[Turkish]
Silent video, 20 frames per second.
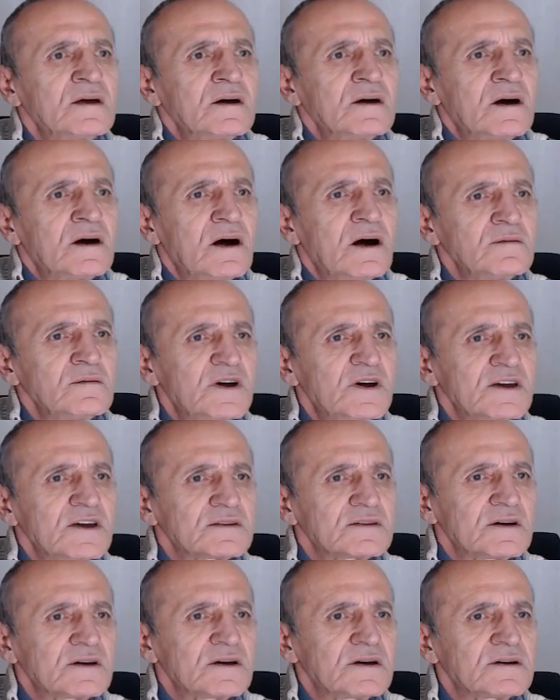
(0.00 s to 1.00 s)

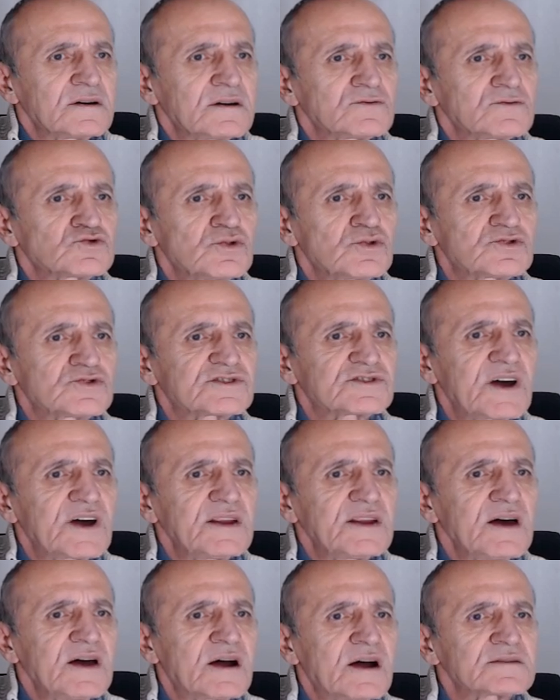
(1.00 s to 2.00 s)
Almanya'da sosyal
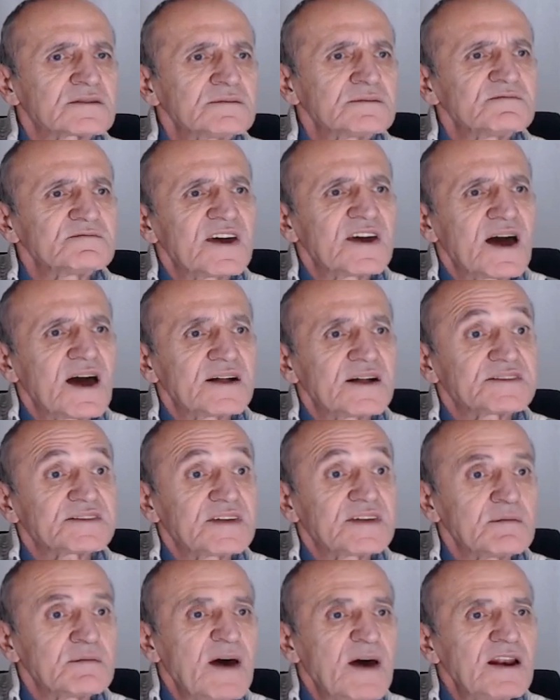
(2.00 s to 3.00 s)
yardım veya
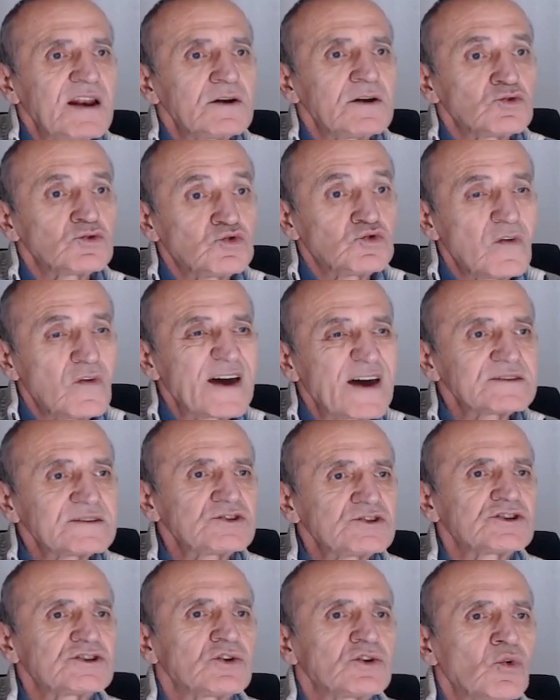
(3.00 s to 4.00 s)
temel
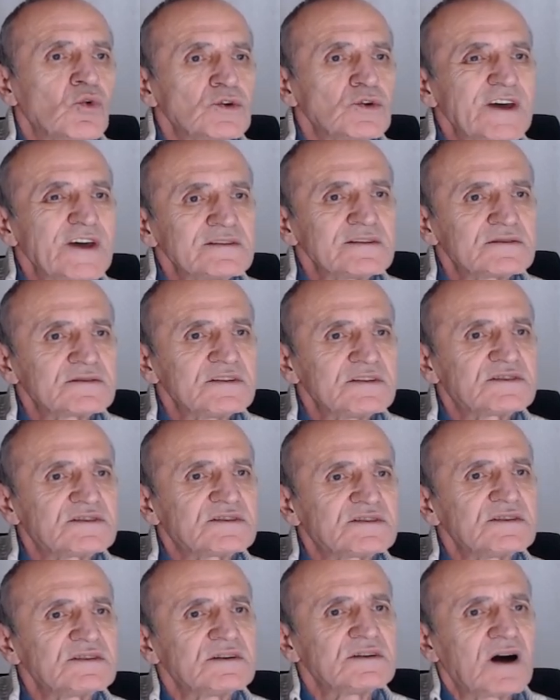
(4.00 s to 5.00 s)
güvence
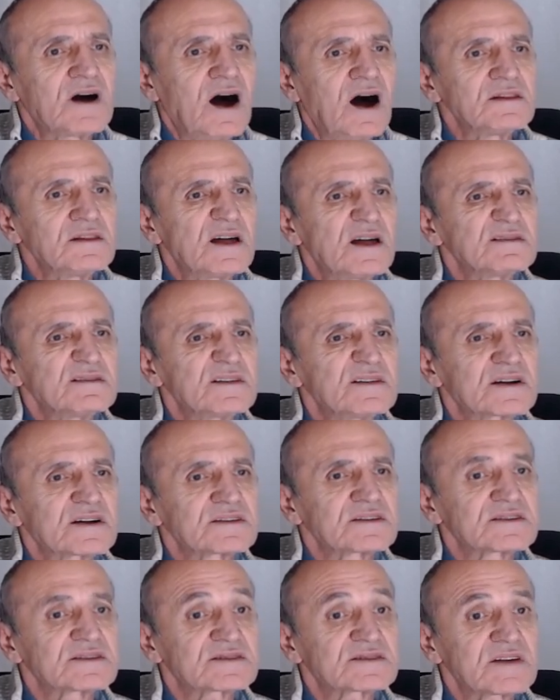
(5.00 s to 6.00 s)
ödentisi
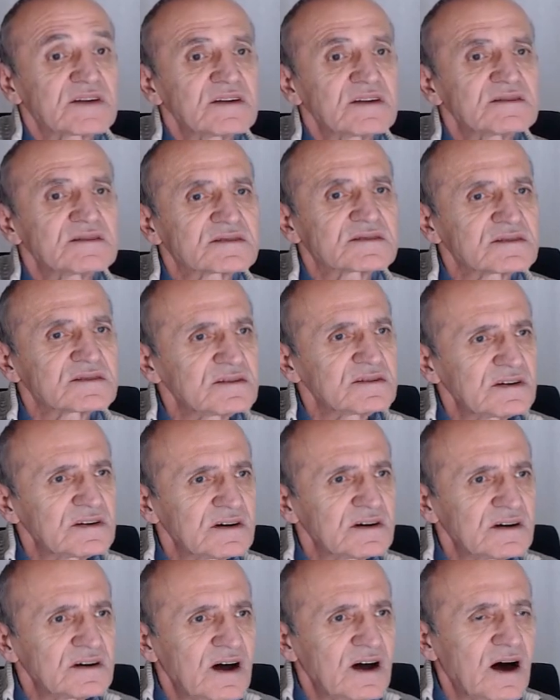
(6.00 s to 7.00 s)
alanların sayısı
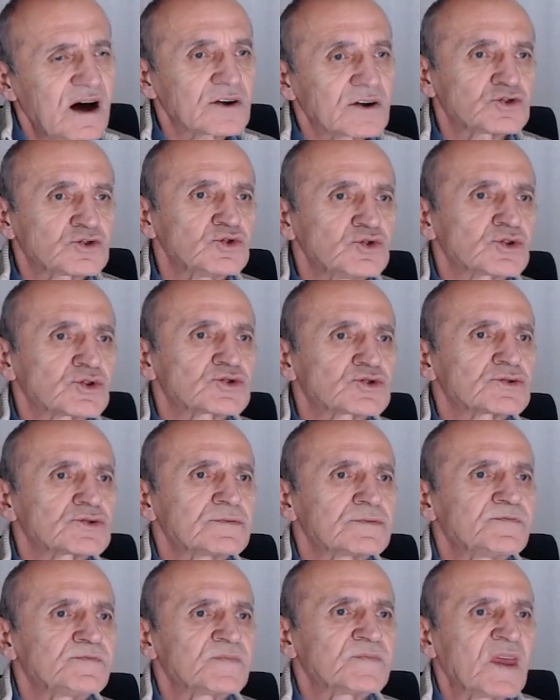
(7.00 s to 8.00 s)
artıyor.
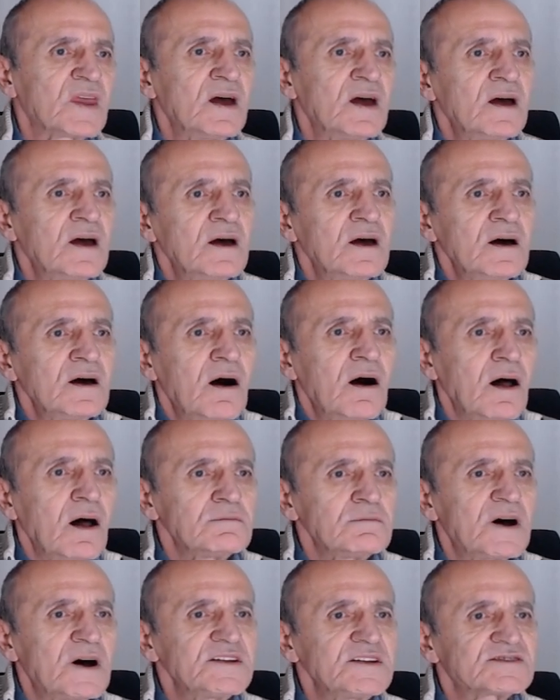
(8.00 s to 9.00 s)

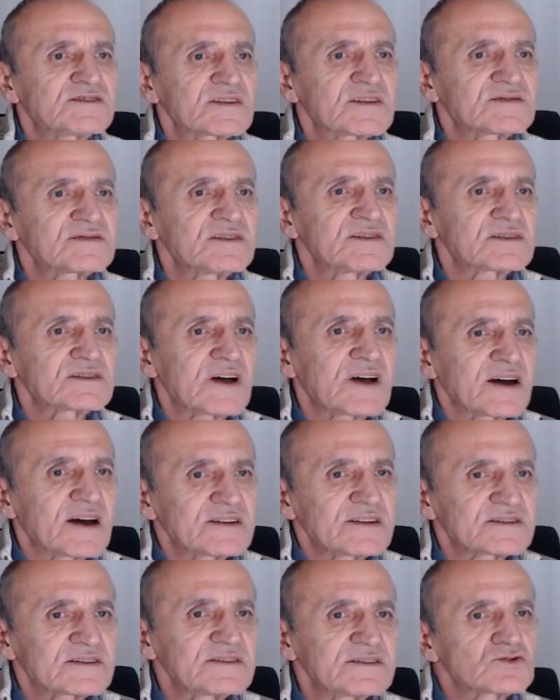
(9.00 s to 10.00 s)
Alman İstatistik
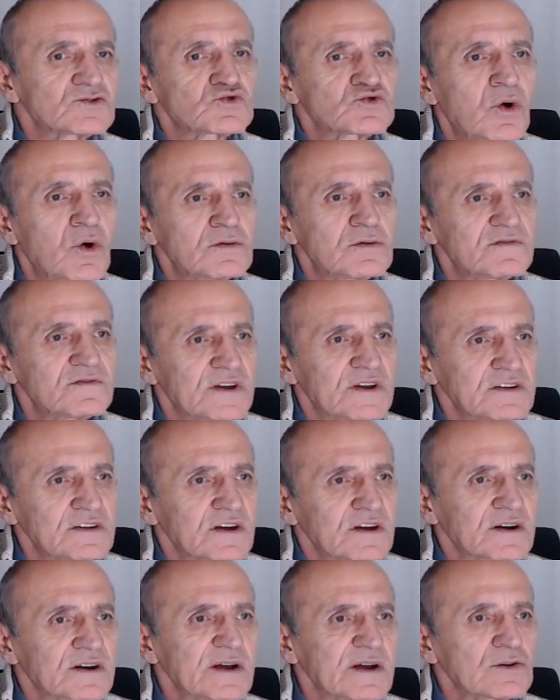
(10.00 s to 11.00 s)
Dairesi'nin son
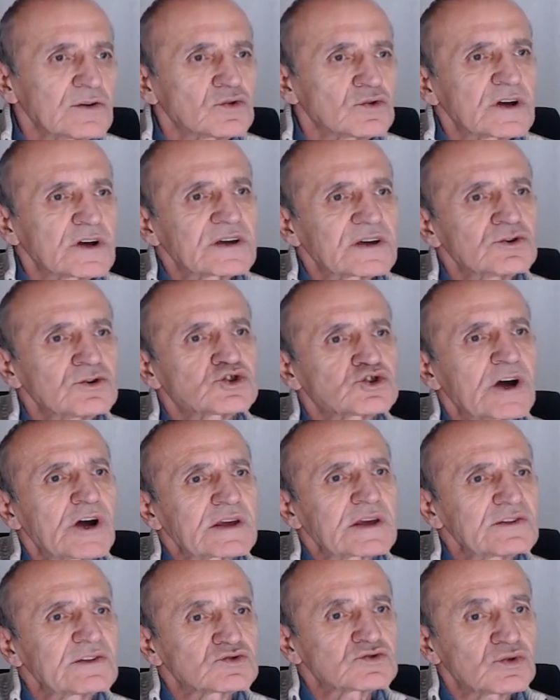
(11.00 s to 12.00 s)
verilerine göre geçen
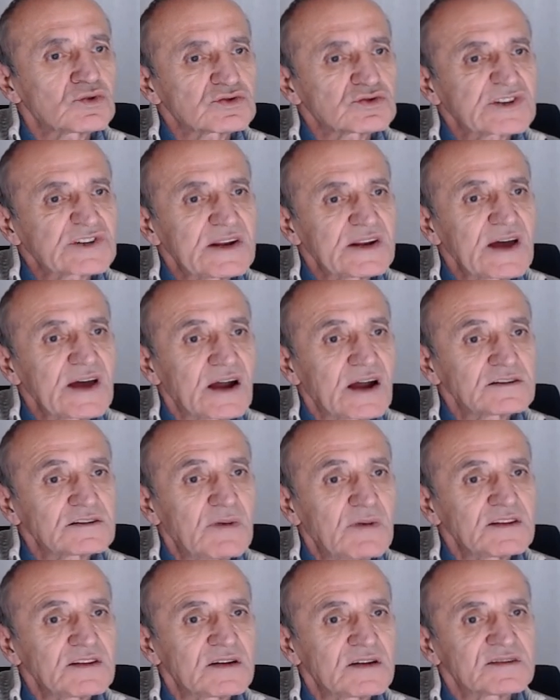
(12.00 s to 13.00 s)
yıl sosyal yardım
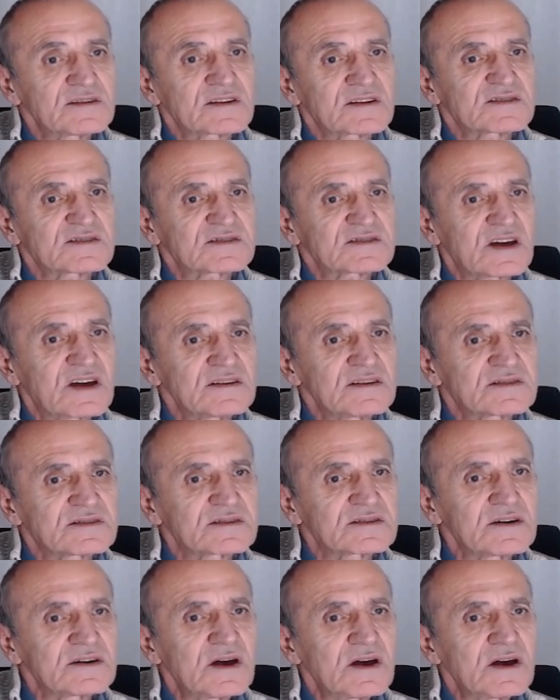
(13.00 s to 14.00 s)
alanların
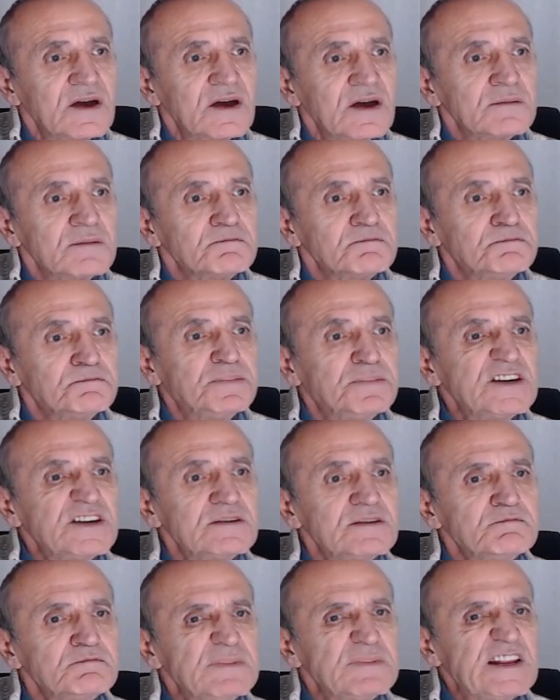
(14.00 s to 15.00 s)
sayısı 1
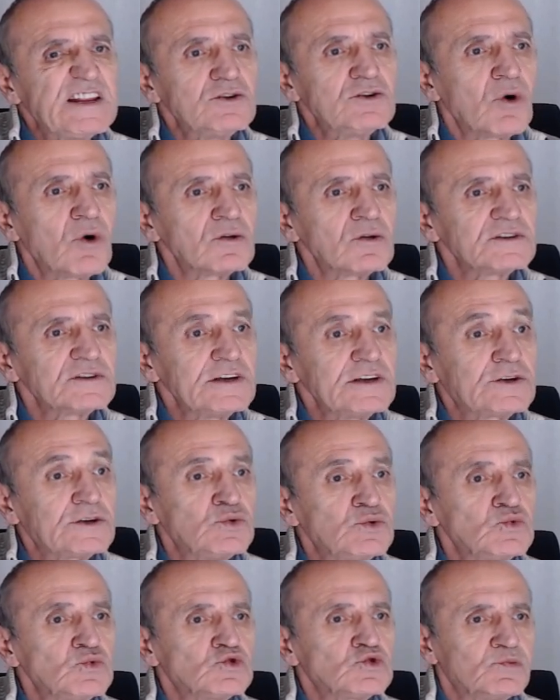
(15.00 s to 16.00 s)
milyon
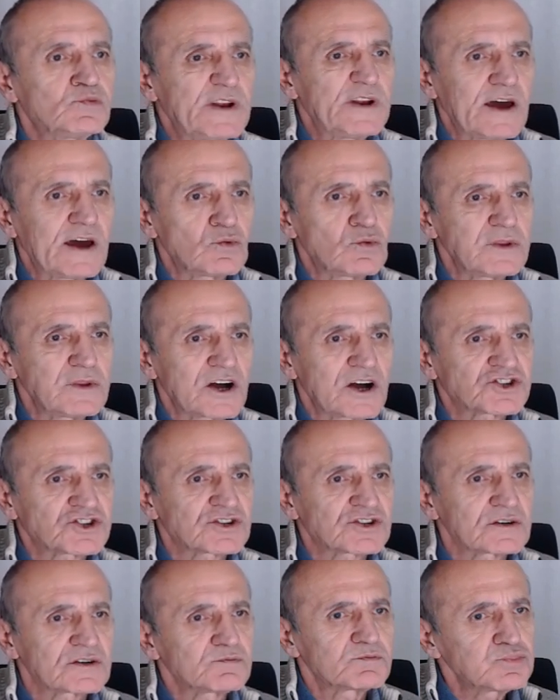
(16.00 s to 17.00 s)
200 bine
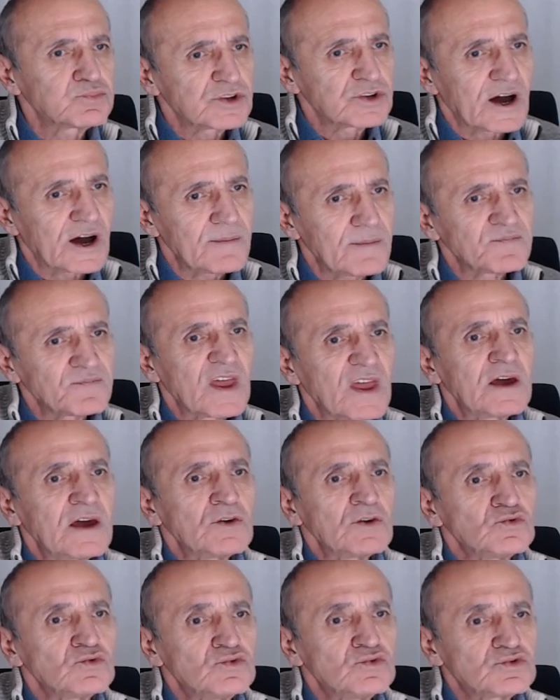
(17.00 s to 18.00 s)
ulaştı. Bu da
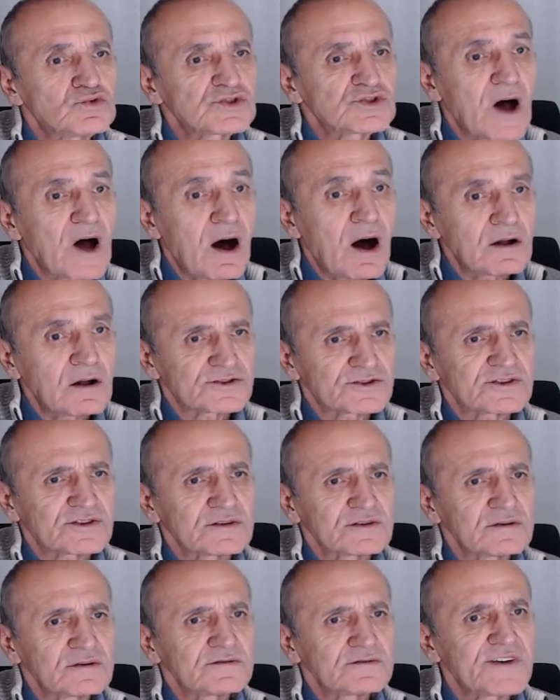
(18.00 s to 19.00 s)
%6
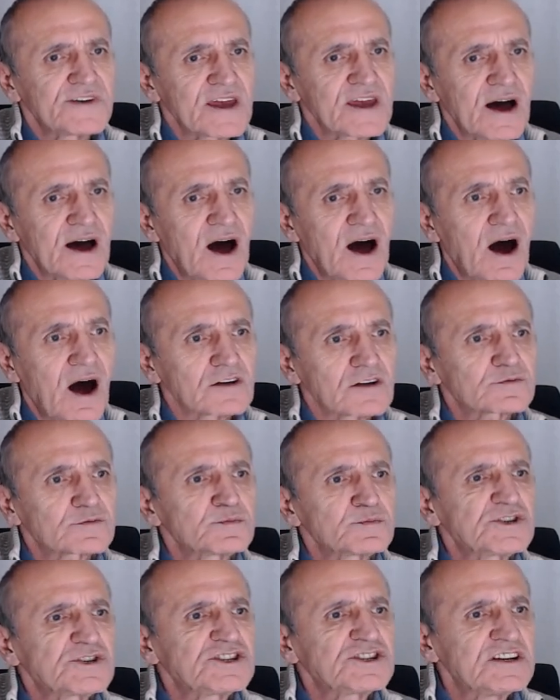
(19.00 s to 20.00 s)
veya
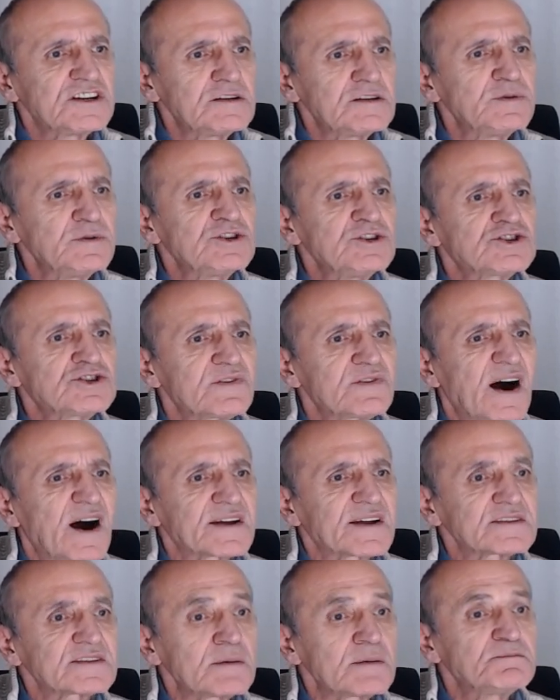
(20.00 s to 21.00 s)
67 bin
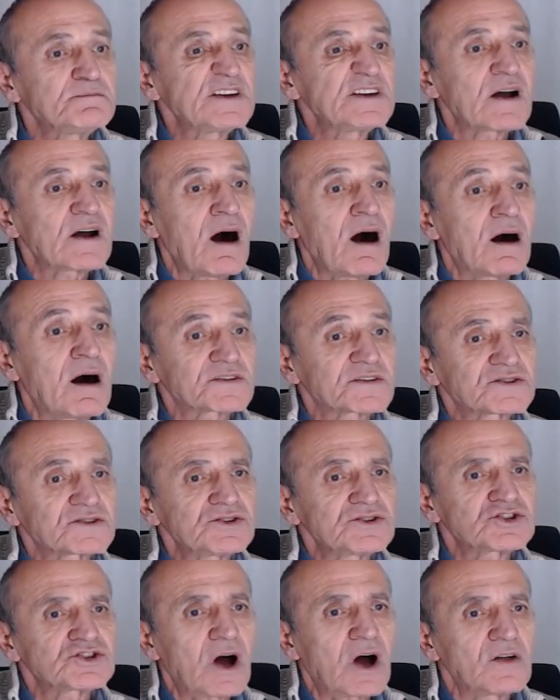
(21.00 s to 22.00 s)
civarında bir
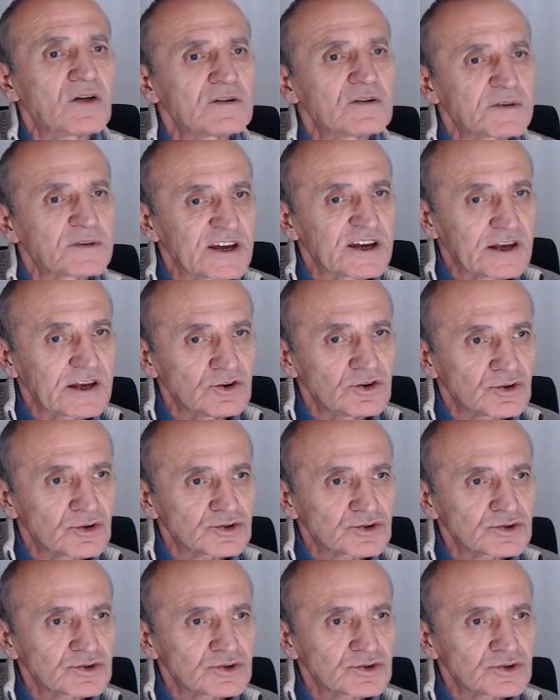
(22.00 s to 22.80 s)
artış anlamına geliyor.